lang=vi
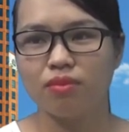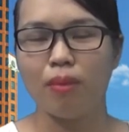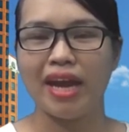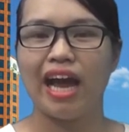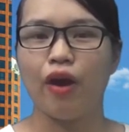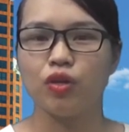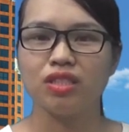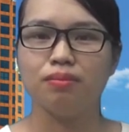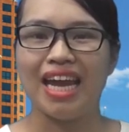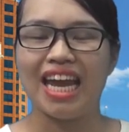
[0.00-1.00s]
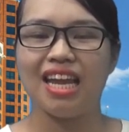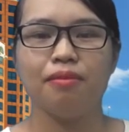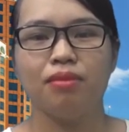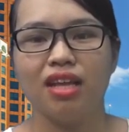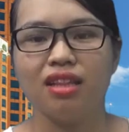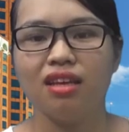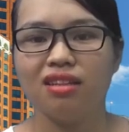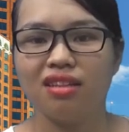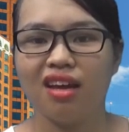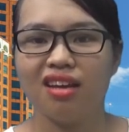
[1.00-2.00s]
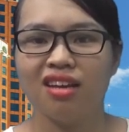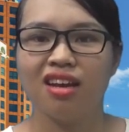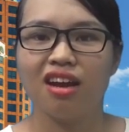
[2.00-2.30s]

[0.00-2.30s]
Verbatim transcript: ban đầu từ bé là mình đã thích à,